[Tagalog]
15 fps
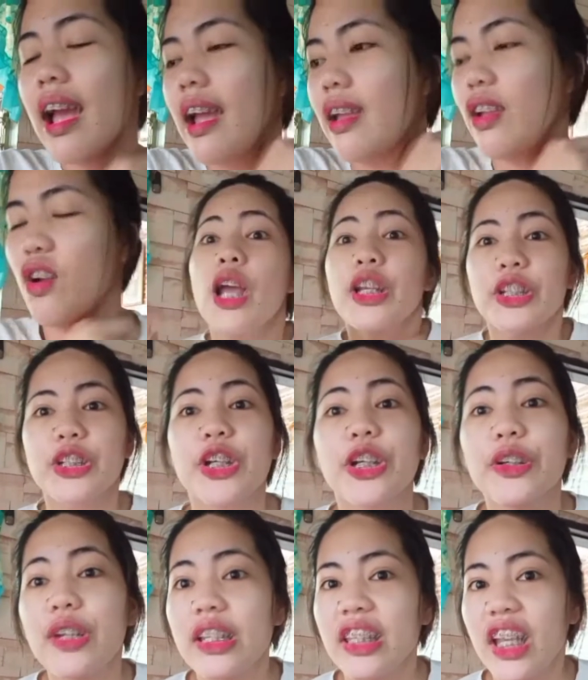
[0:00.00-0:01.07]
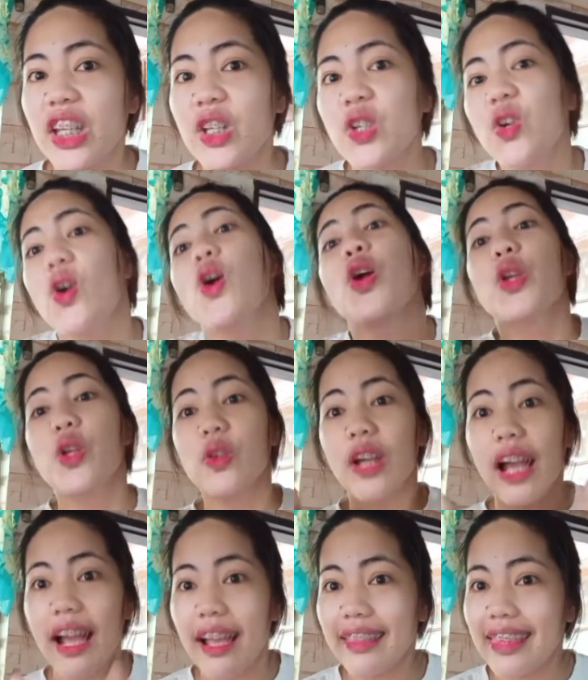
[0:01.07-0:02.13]
Ayun. Share ko na sa inyo
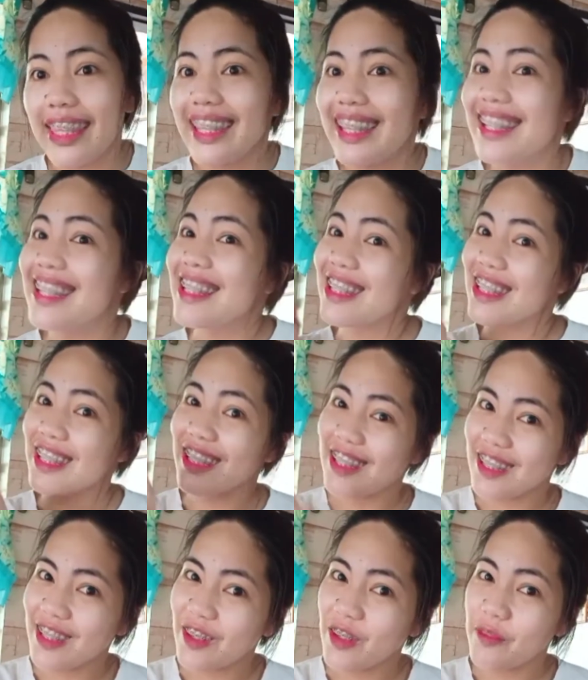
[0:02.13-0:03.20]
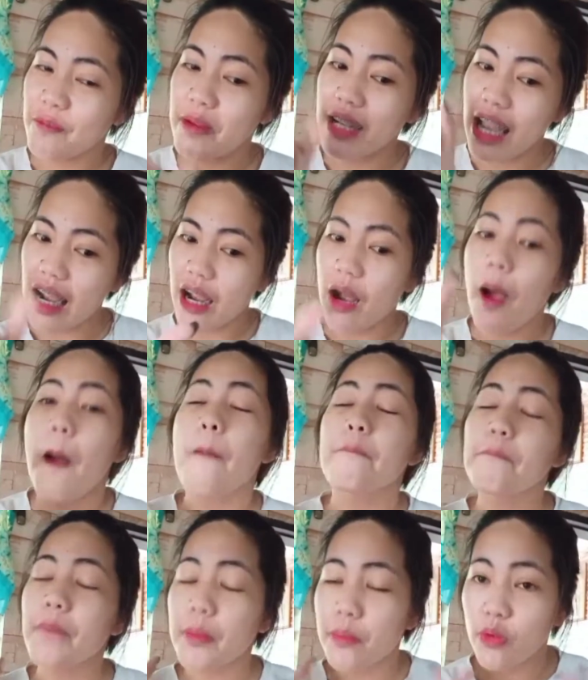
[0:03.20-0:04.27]
yung ating
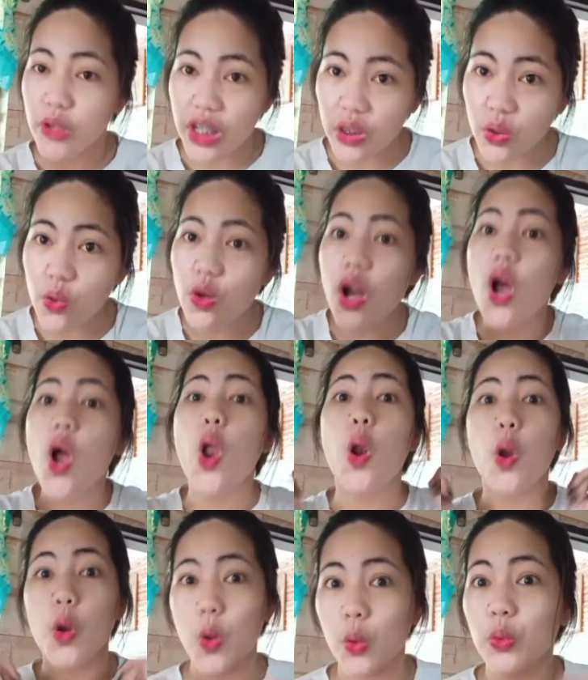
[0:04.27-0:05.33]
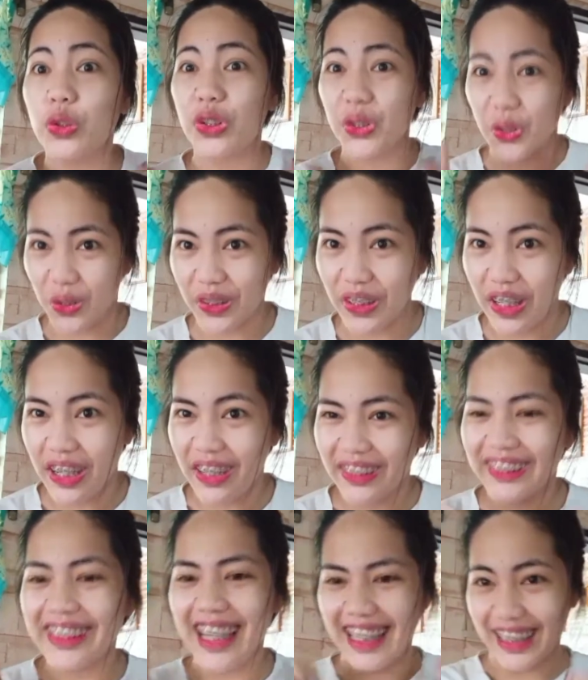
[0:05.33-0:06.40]
pinaka-paboritong lotion.
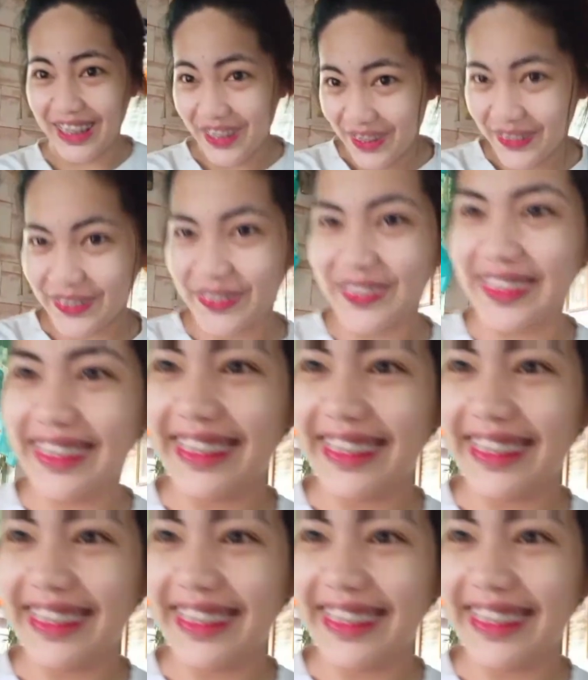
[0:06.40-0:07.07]
Let's go!